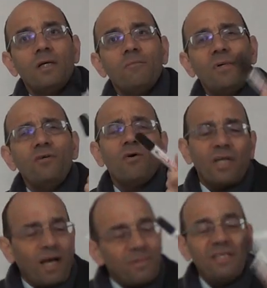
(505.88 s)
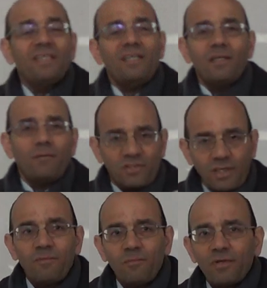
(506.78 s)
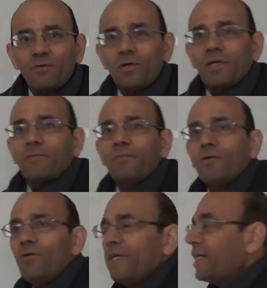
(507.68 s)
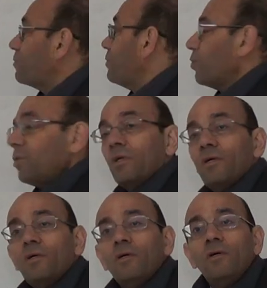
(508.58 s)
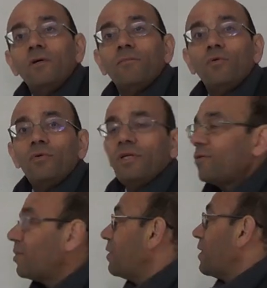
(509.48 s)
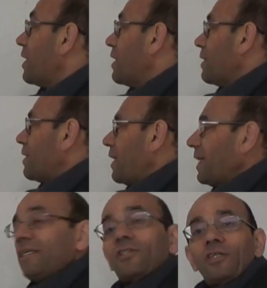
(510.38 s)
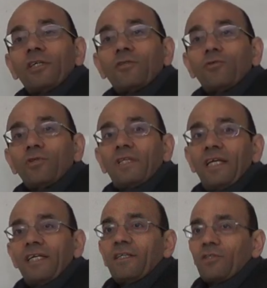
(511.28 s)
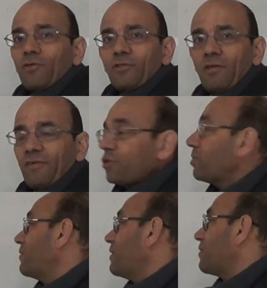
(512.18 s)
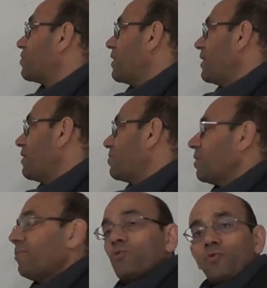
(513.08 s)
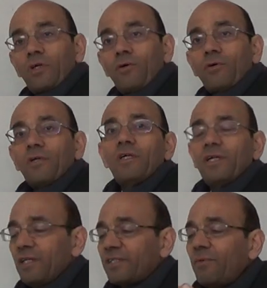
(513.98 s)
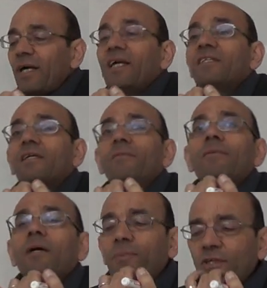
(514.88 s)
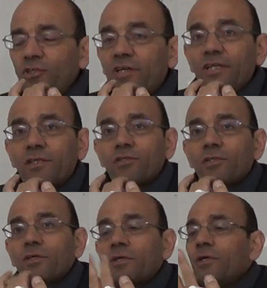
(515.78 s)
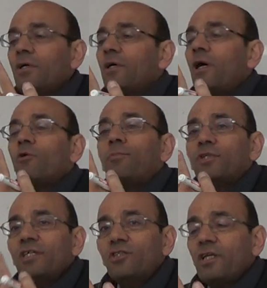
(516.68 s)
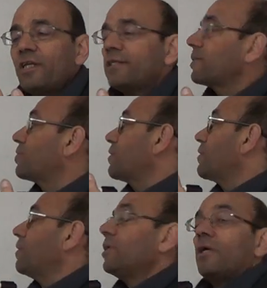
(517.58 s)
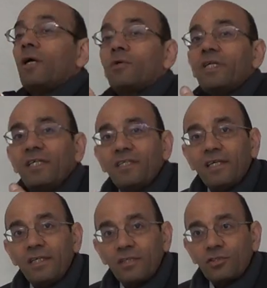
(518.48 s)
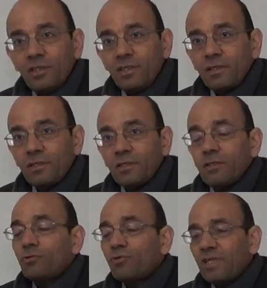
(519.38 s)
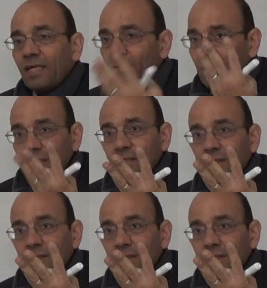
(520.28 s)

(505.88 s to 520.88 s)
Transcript: برنولي عمليا احنا عم نستعمل برنولي برنولي ايش بقول بقول انه الانرجي التوتال انرجي كونزرفيشن اوف انرجي الانرجي الموجوده هون اللي سواء كان سببها بريشر انرجي او بوتنشال انرجي او كينيتيك انرجي تساوي